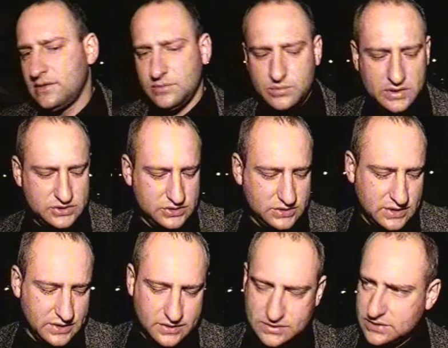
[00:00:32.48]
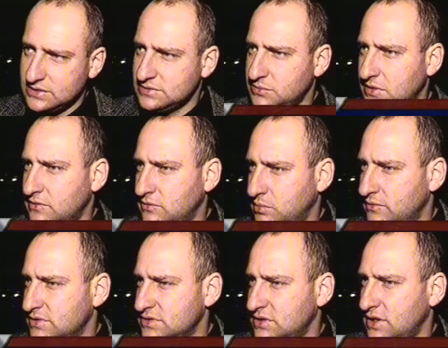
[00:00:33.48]
в больших каких-то размерах
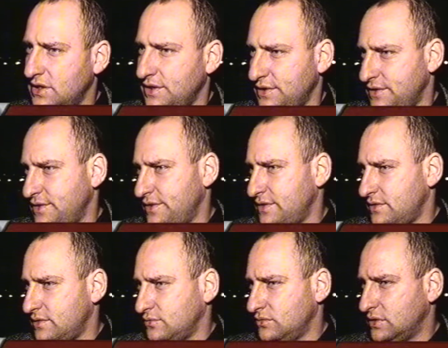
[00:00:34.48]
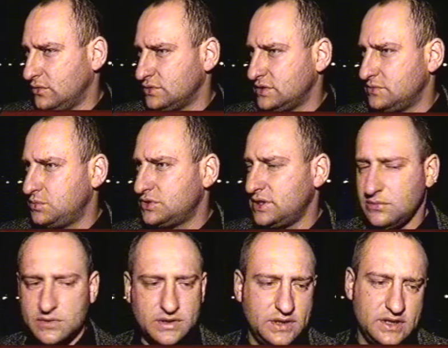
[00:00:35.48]
повреждений удалось избежать
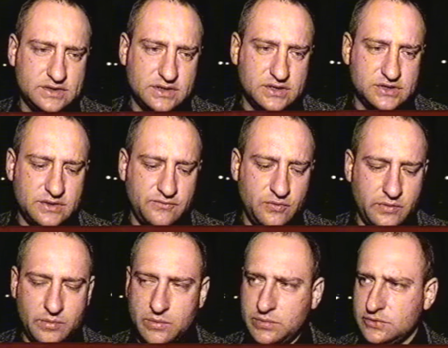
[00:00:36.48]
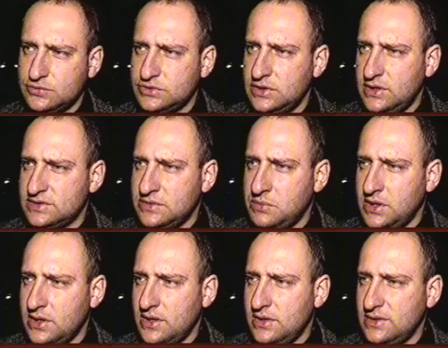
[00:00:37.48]
благодаря сторожам вовремя потушили,
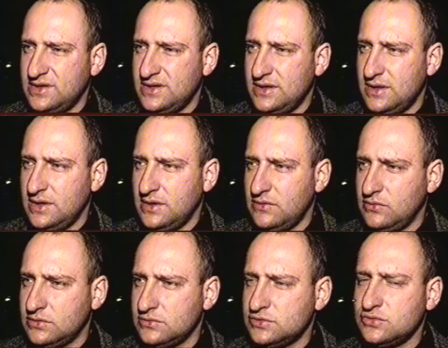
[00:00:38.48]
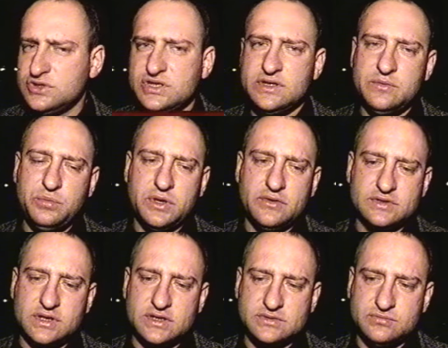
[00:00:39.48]
заметили. Вот, на случай не
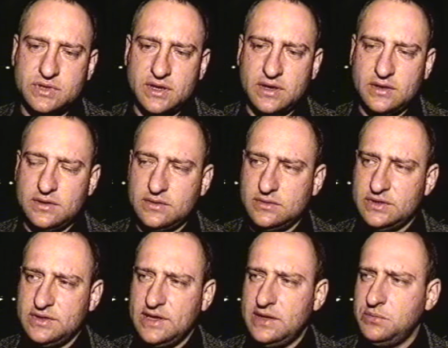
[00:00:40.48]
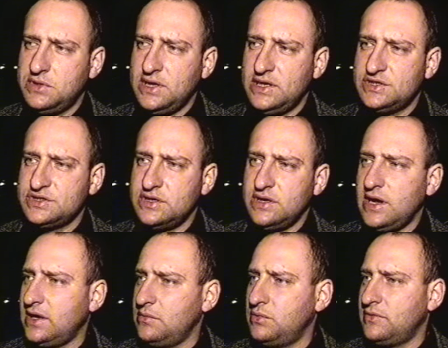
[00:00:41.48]
первый, скажем так. Кидали металлические
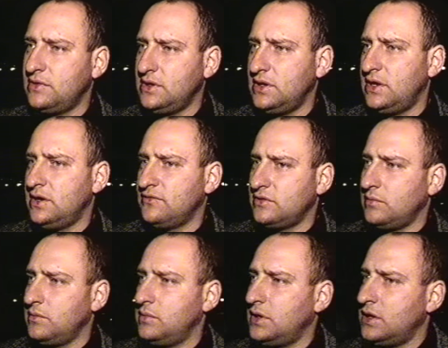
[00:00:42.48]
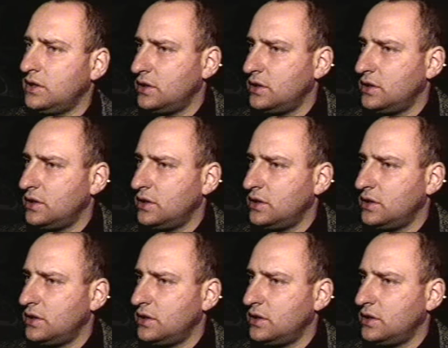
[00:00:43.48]
гаки, повредили автомобили.